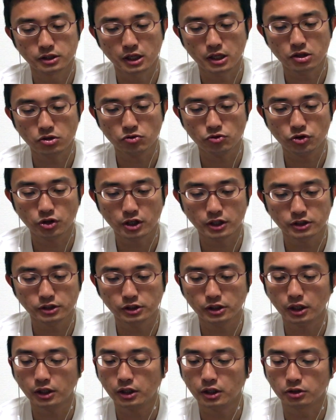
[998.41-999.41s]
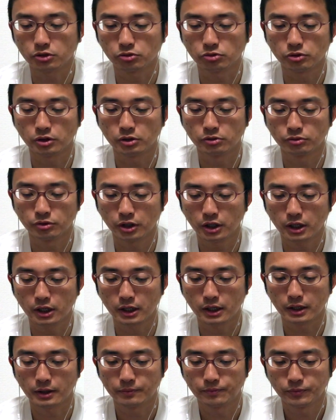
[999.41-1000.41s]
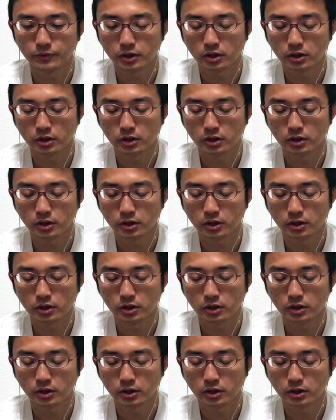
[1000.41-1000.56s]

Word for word: 戦場に近づいてきたところなので、